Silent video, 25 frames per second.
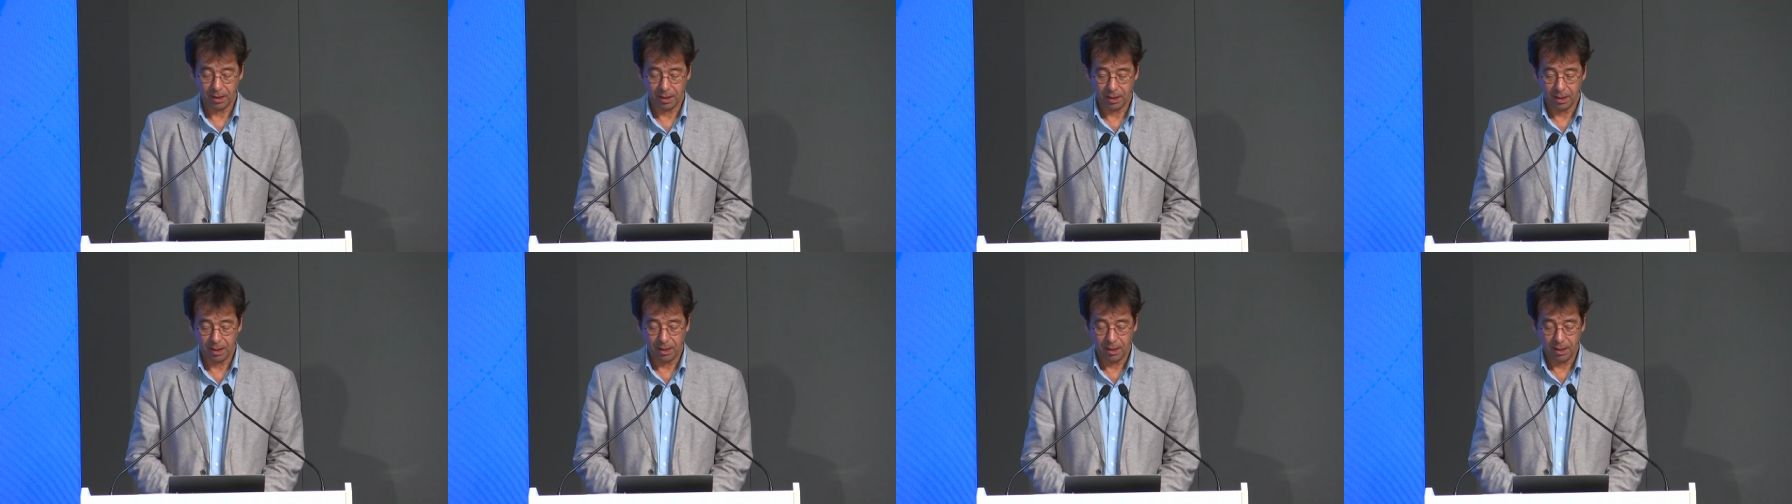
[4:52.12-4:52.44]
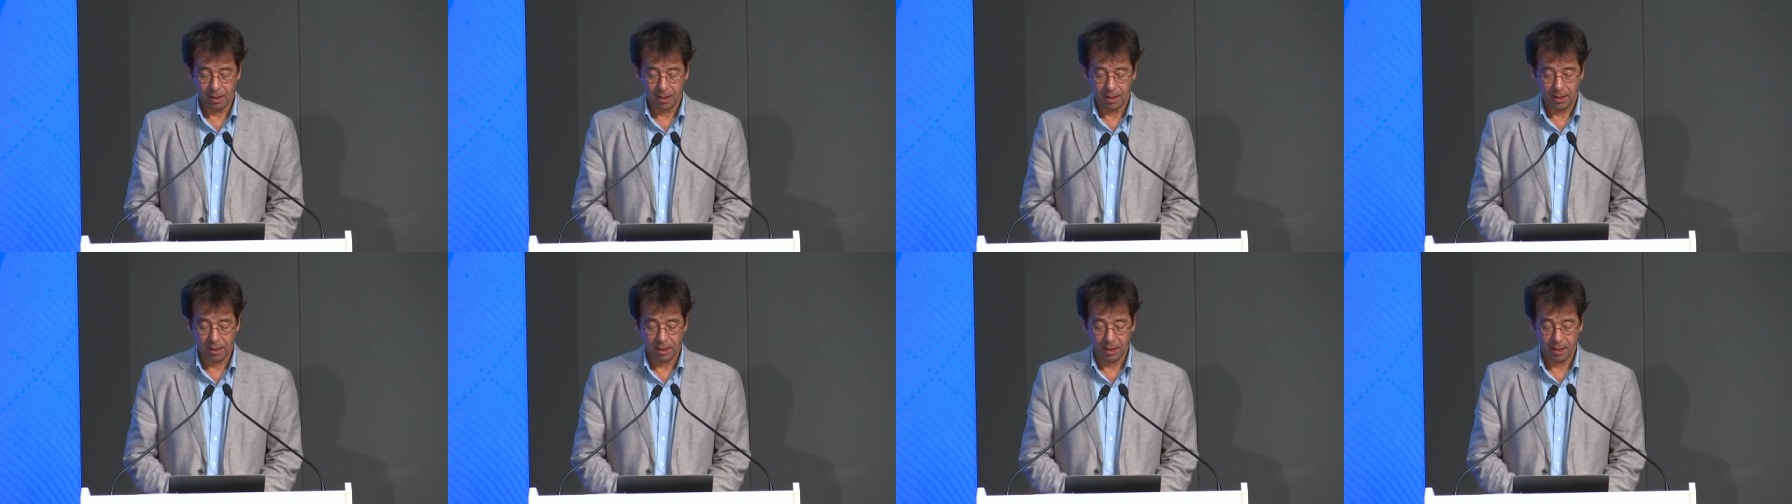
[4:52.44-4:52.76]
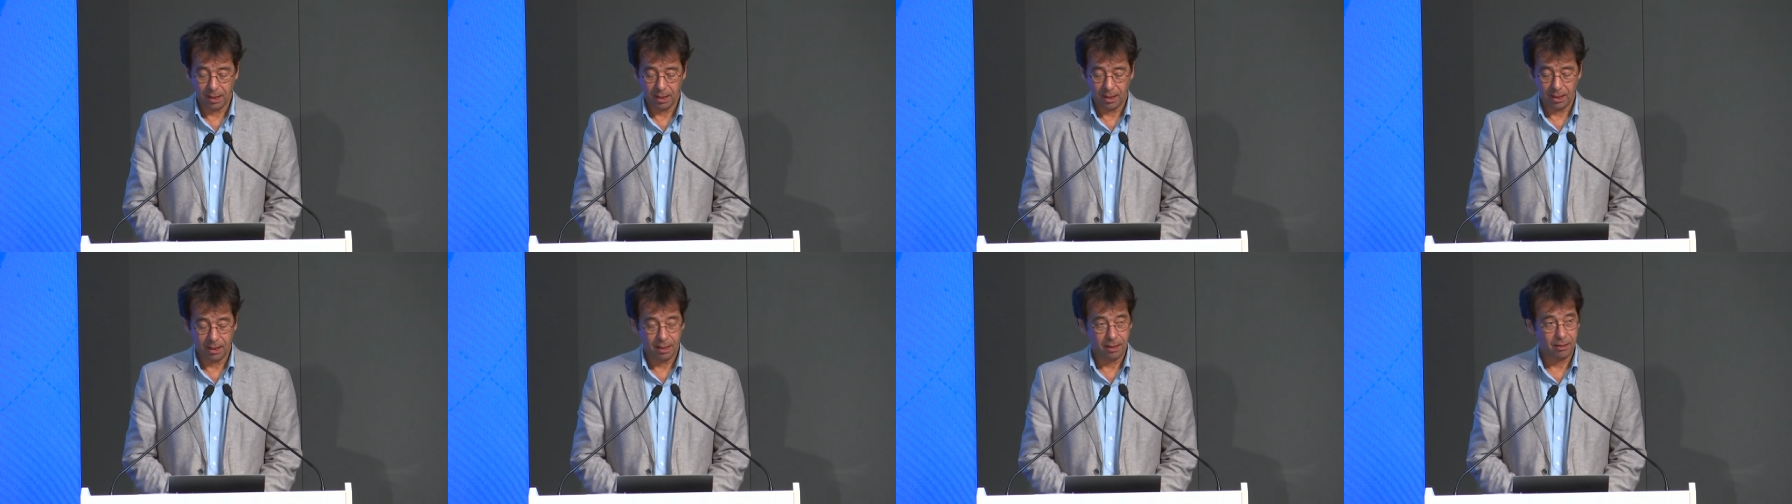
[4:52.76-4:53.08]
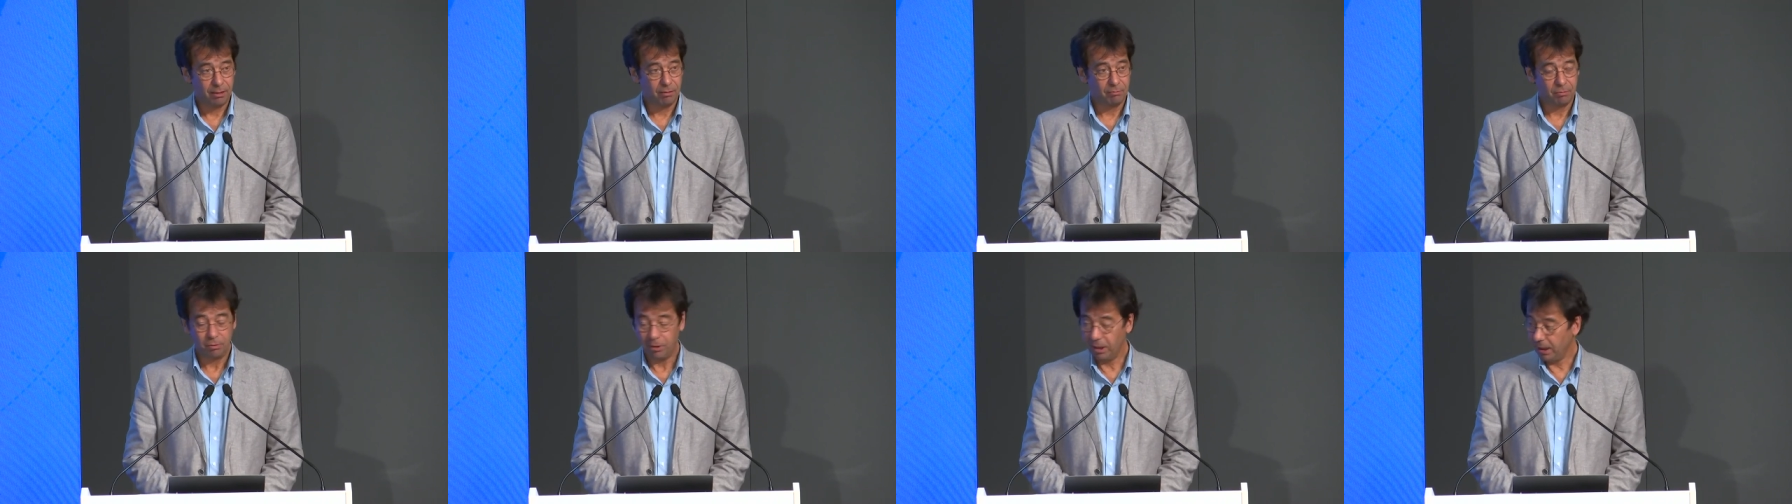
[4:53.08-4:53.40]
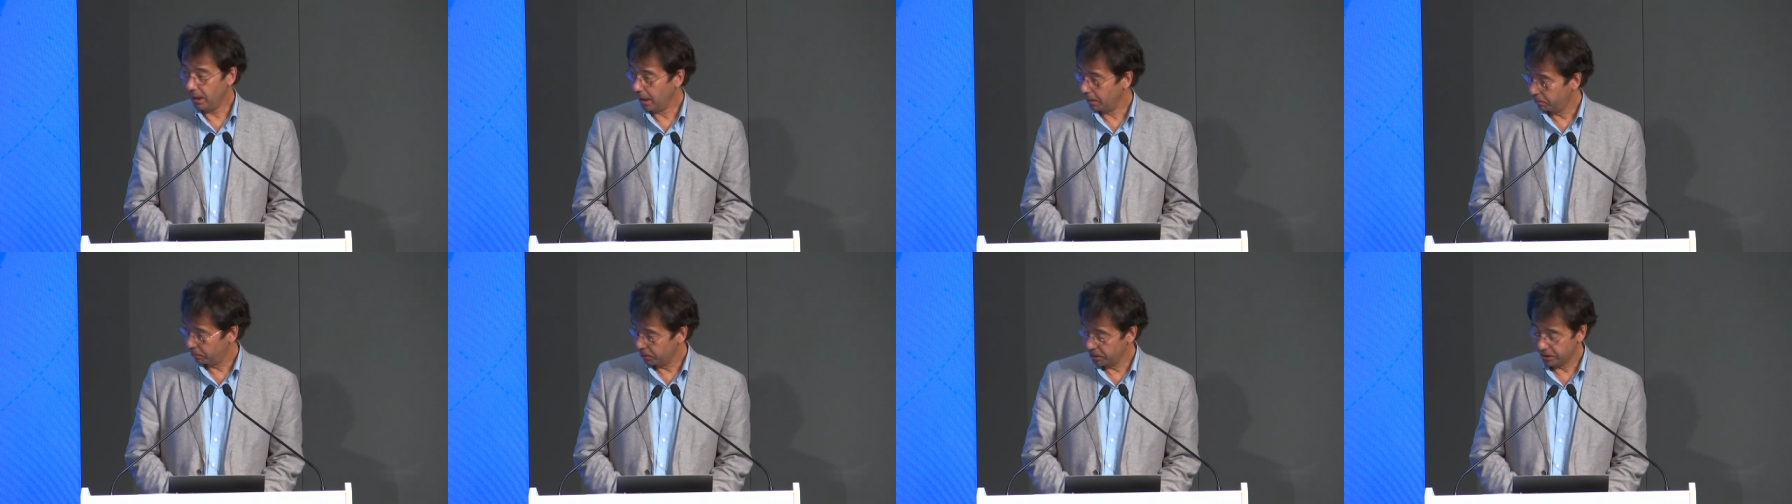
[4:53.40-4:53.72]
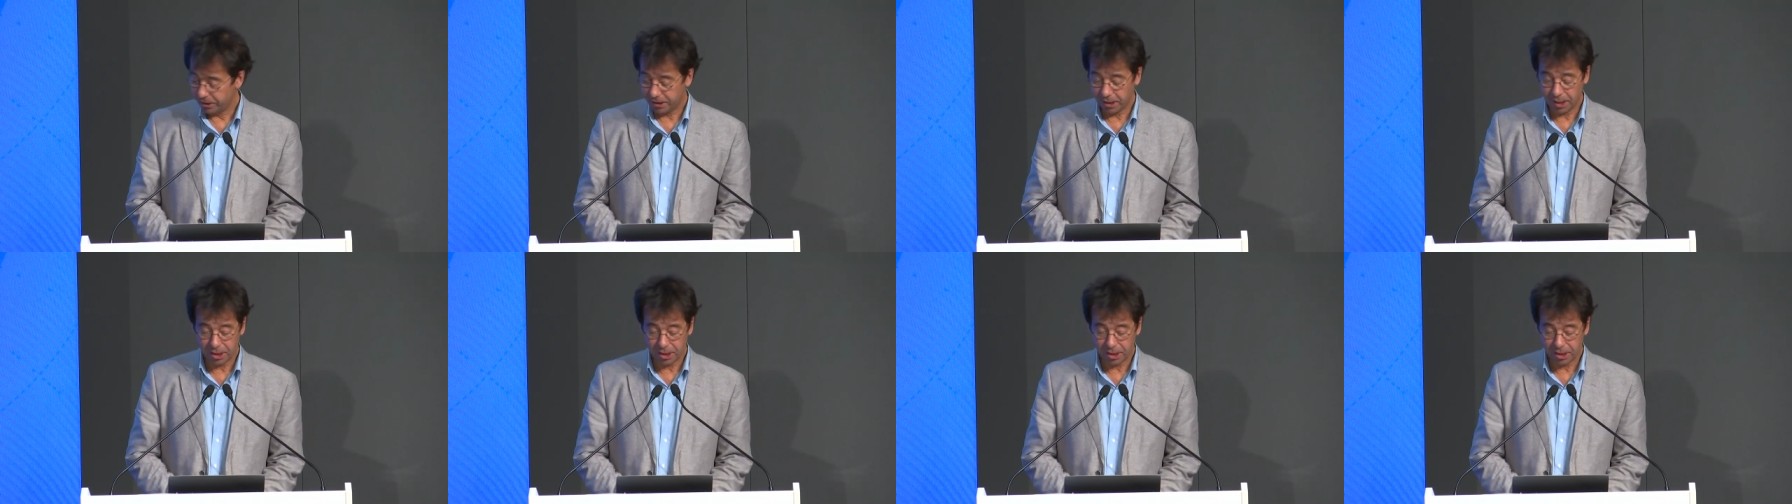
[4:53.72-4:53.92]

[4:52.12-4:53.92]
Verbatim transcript: et nous avons entendu